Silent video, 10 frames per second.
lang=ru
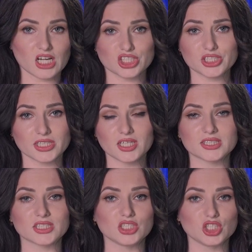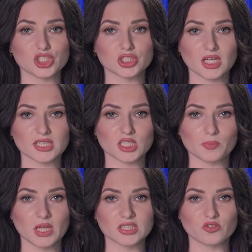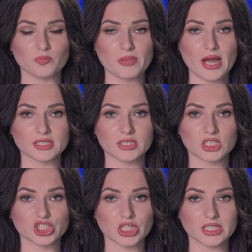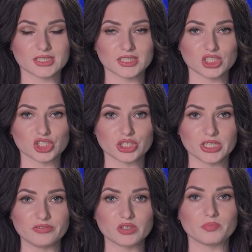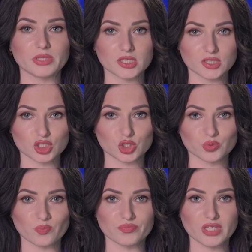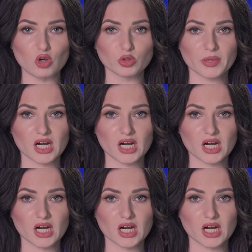Также Зеленский не считает зарплаты в 5-6 тысяч гривен бедностью. Так он